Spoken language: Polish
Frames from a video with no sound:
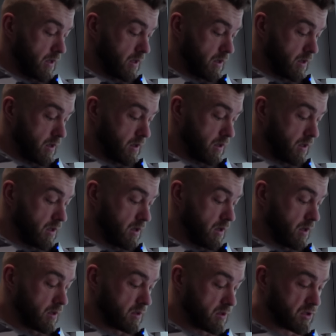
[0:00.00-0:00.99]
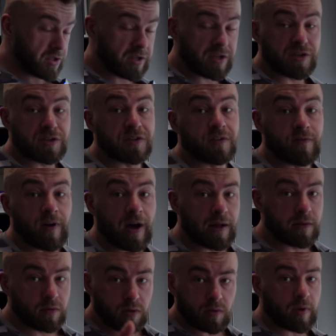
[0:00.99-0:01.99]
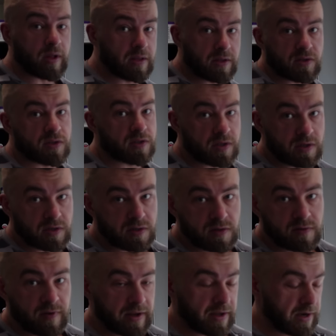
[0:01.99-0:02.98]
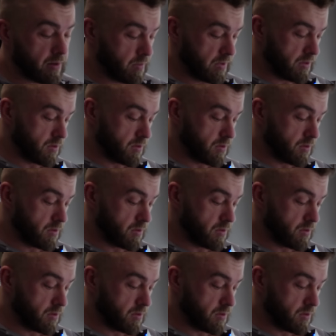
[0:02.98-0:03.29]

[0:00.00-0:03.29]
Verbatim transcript: e, i 32, dokładnie 32 gramy